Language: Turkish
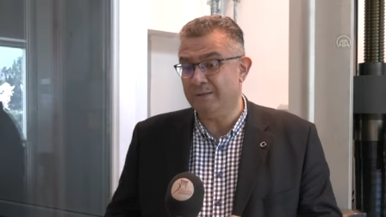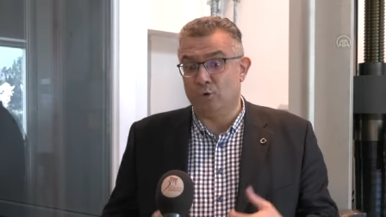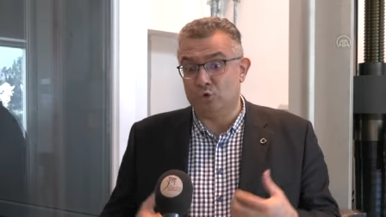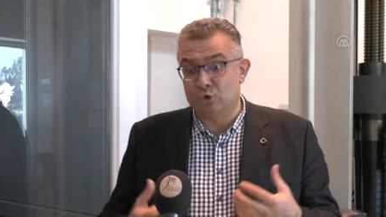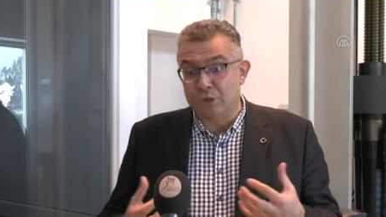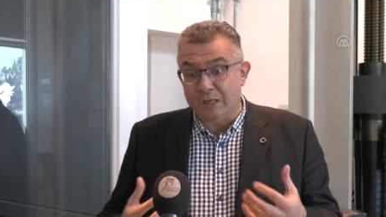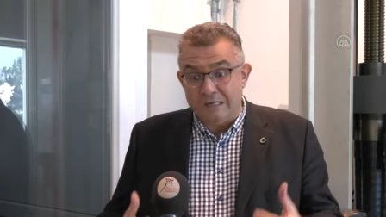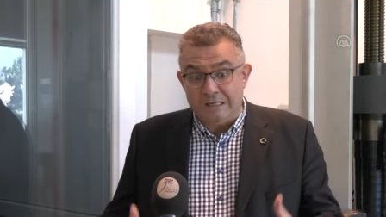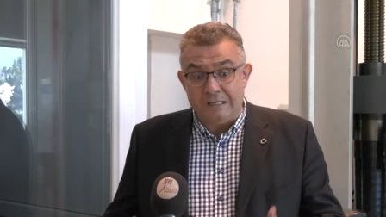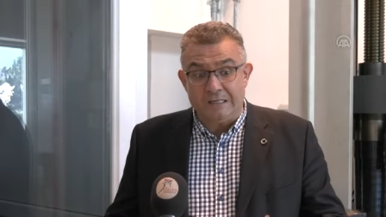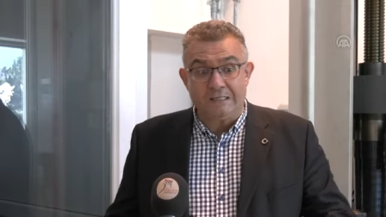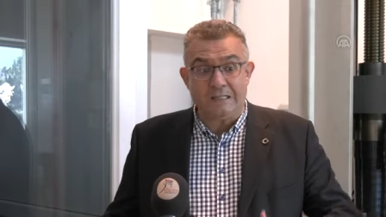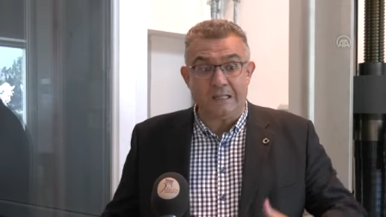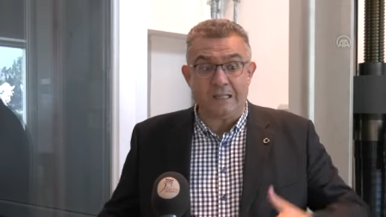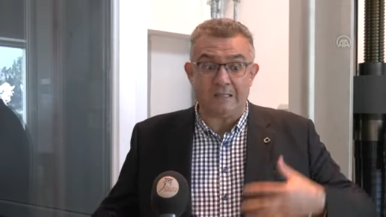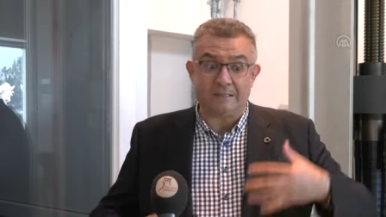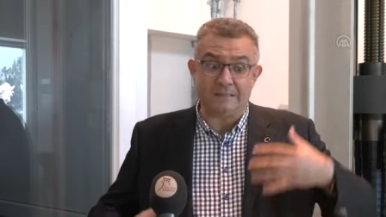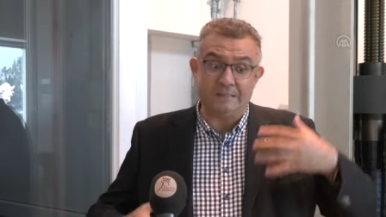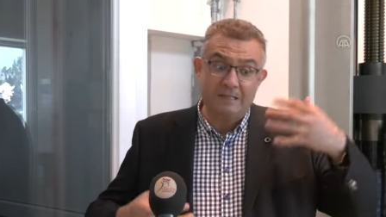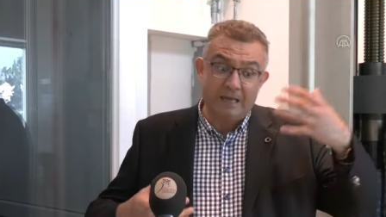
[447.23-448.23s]

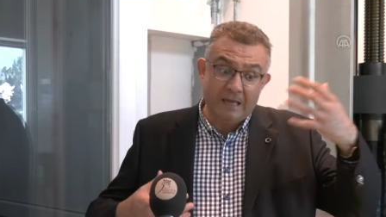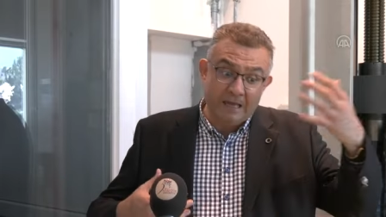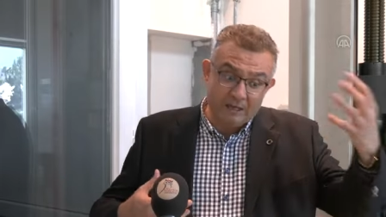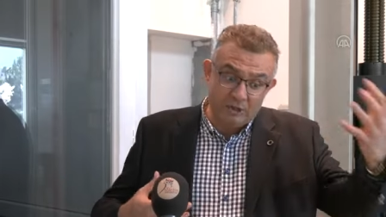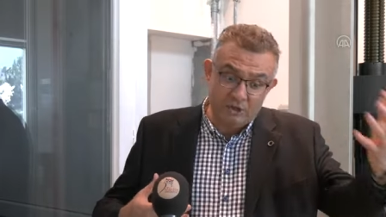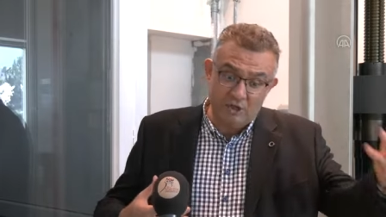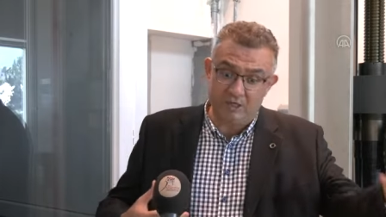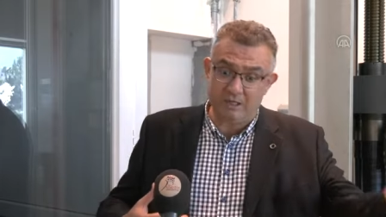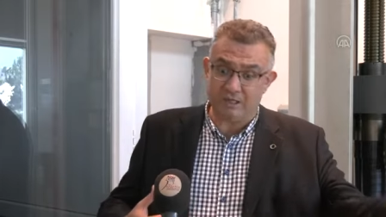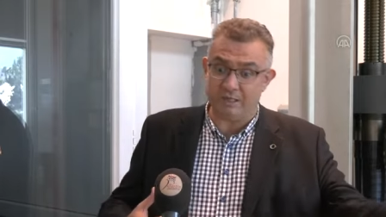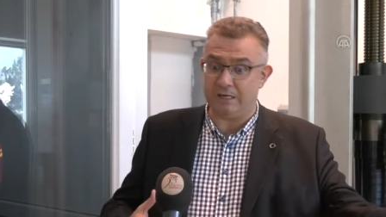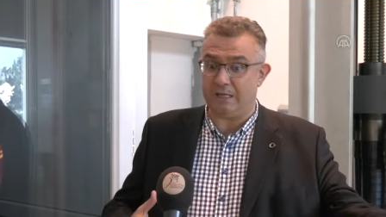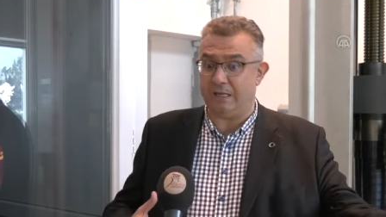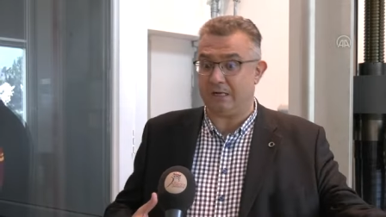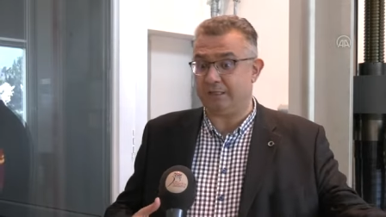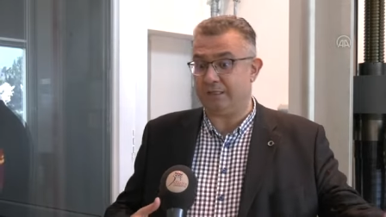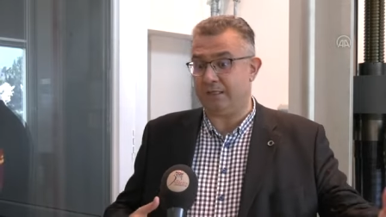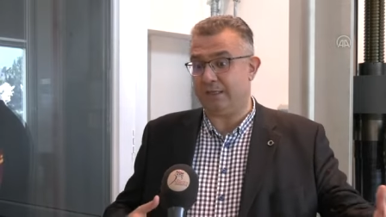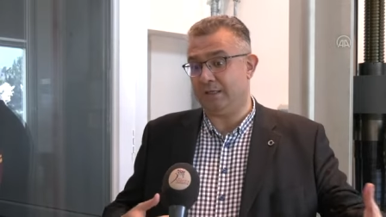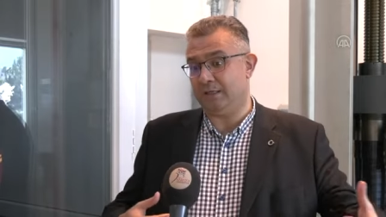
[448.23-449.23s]
özellikle diğer
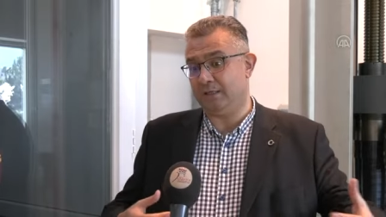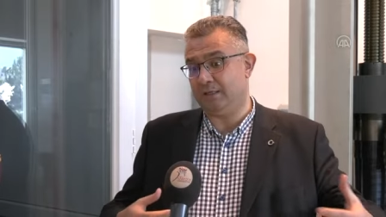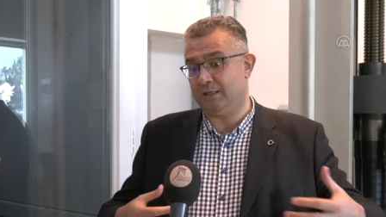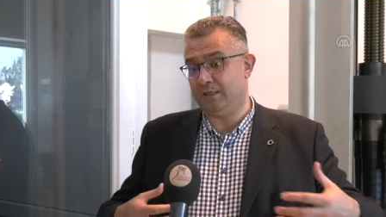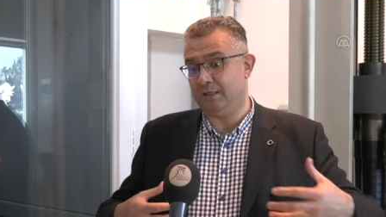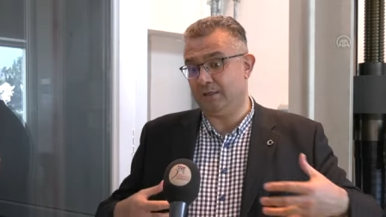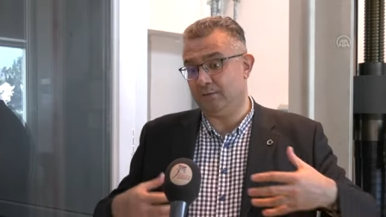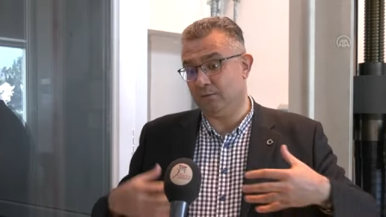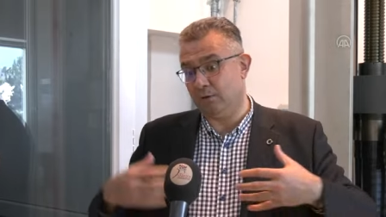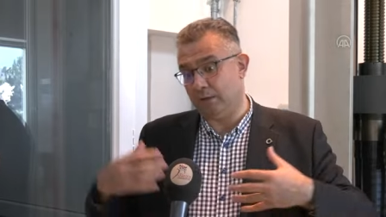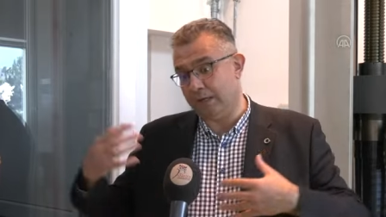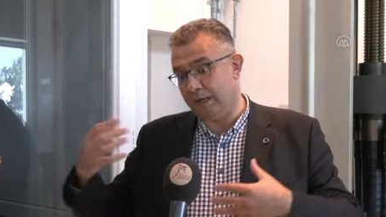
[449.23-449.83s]
şehirlerde ki